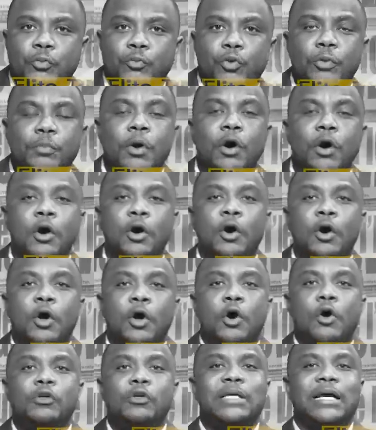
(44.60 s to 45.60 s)
nos émoluments,
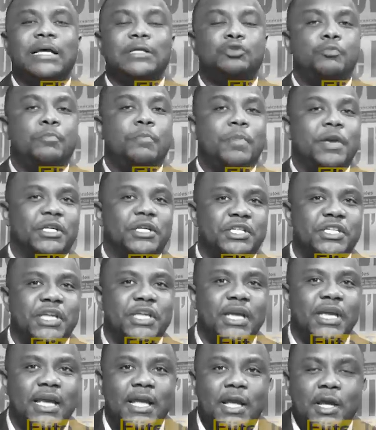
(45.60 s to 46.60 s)
on sera
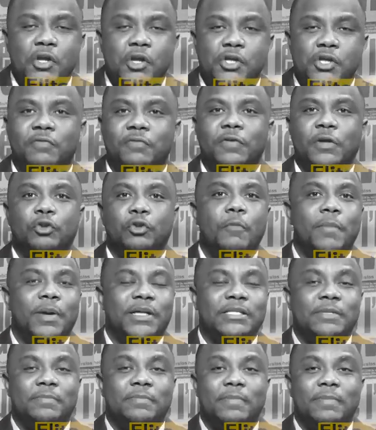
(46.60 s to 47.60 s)
submergé, les gens
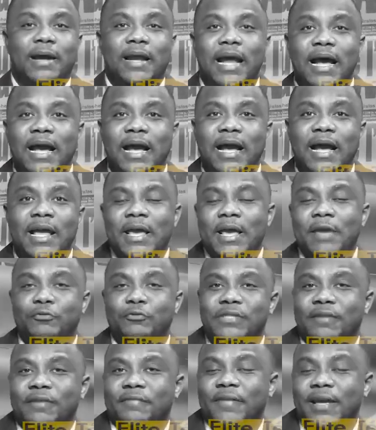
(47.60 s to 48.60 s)
viendront par-ci par-là, et
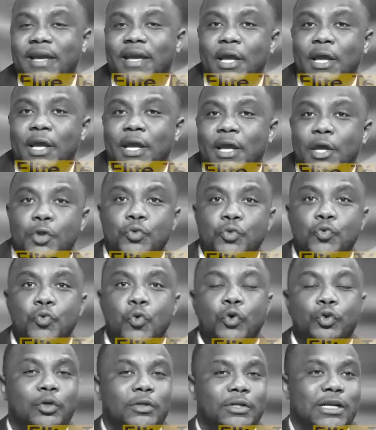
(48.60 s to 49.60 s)
vous savez, nous
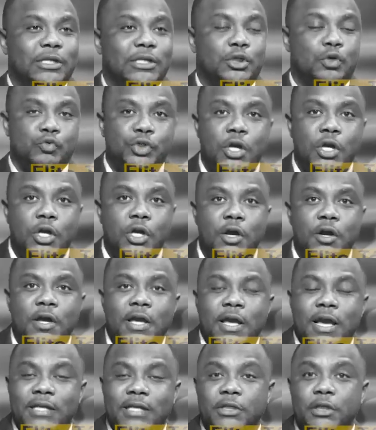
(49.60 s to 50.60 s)
on donne de l'argent aux
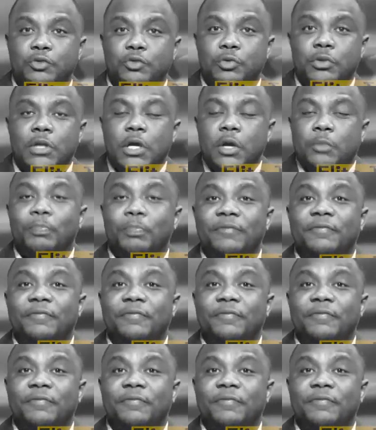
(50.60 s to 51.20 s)
gens, ainsi de suite.